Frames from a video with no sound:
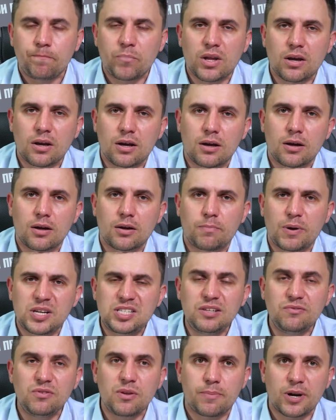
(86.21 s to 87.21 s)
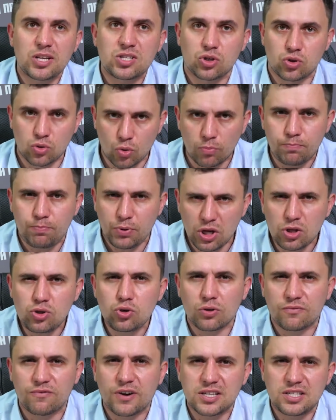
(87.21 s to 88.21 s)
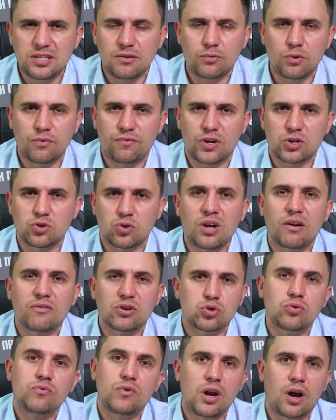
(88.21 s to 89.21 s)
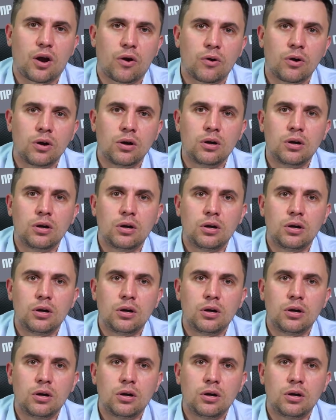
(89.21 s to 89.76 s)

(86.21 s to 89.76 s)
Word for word: э, пассивный процесс, но он перейдет в активную фазу, я вас уверяю.